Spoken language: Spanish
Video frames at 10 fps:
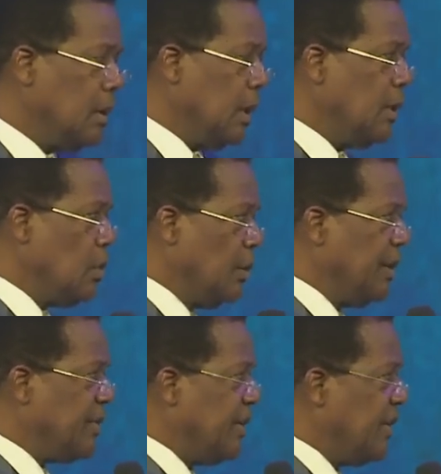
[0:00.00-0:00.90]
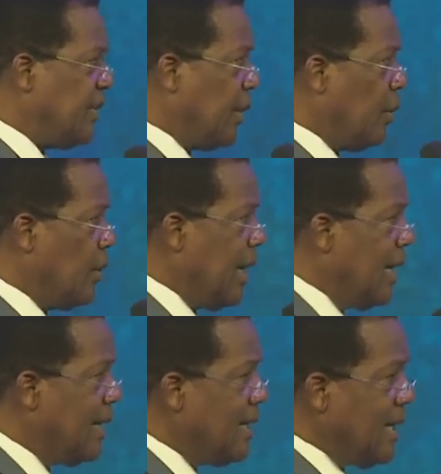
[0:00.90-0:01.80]
en donde se
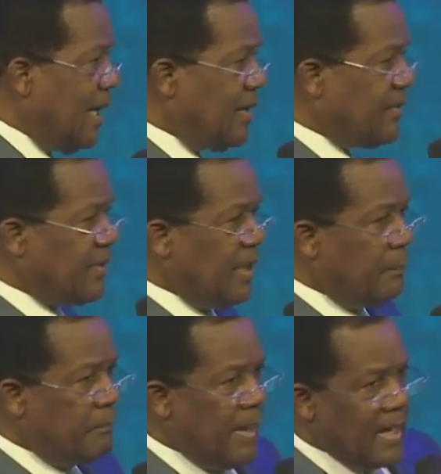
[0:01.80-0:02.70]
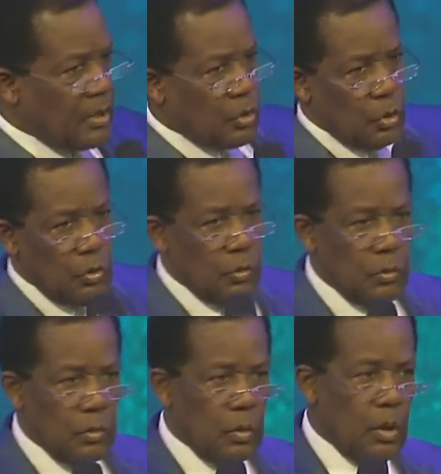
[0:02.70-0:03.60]
desarrolla este pacto.
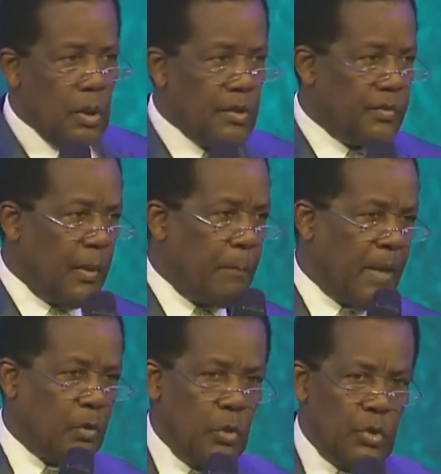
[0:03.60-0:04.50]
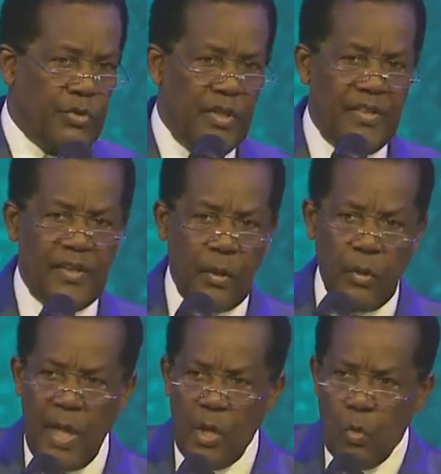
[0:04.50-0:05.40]
Este pacto no se
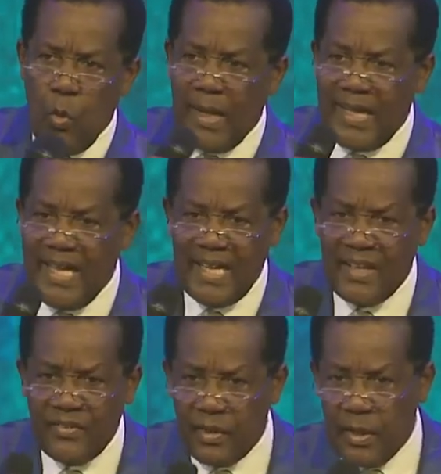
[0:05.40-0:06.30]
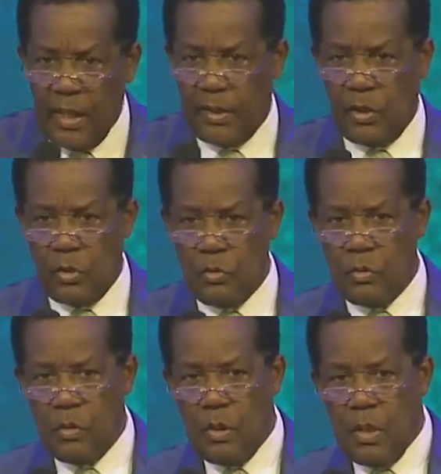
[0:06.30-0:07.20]
desarrolla en cualquier escenario.
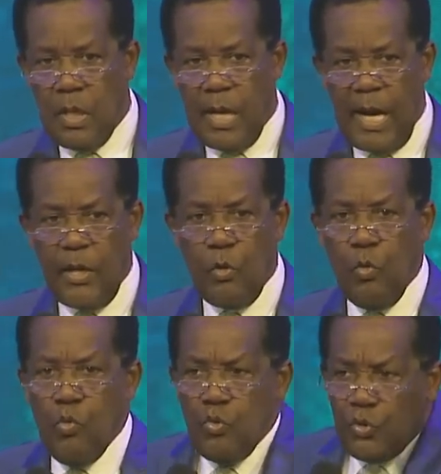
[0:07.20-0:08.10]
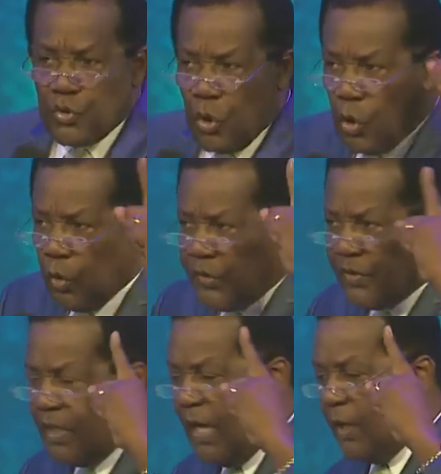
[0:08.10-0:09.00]
Hay un solo
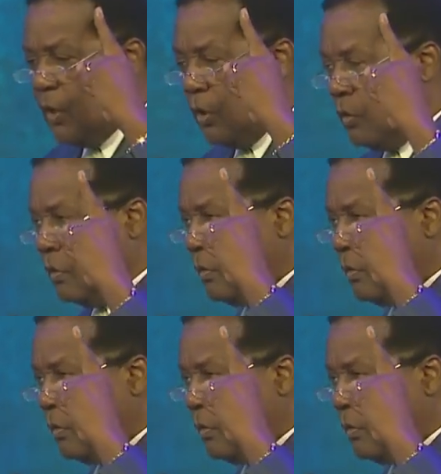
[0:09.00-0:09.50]
escenario,